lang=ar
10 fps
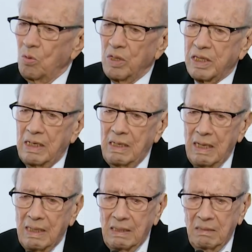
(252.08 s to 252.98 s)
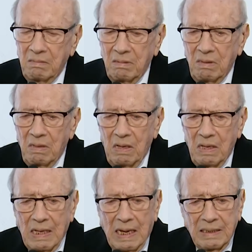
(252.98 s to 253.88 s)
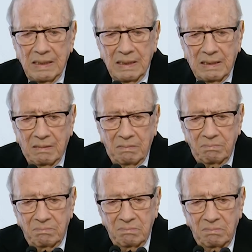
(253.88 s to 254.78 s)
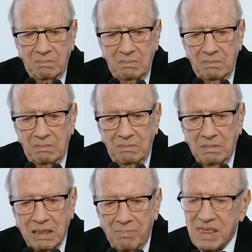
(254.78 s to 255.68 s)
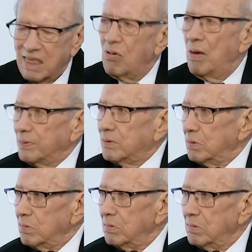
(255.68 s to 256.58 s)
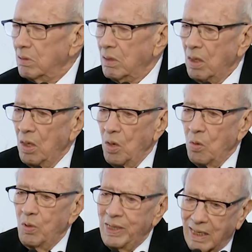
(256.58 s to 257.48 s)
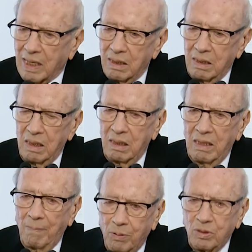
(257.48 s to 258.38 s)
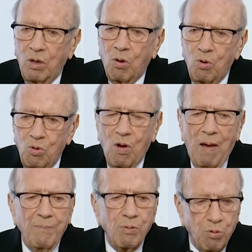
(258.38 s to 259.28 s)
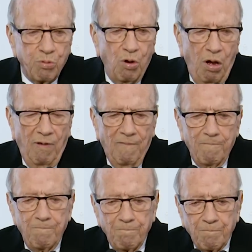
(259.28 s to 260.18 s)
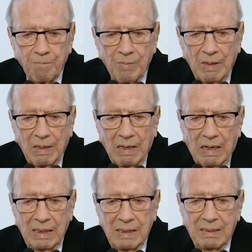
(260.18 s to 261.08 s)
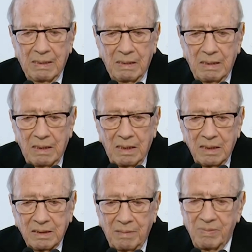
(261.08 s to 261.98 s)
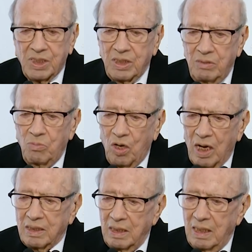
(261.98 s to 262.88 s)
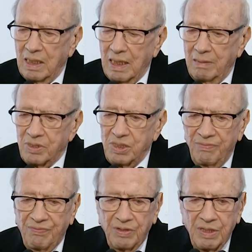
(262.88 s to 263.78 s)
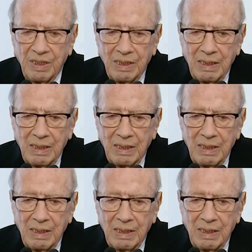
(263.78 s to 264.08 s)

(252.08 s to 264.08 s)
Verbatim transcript: وثانيا يعني ما ثماش ضوابط ولكن لابد نقولوها بوضوح احنا التمشي الديمقراطي اللي نحن ماشيين فيه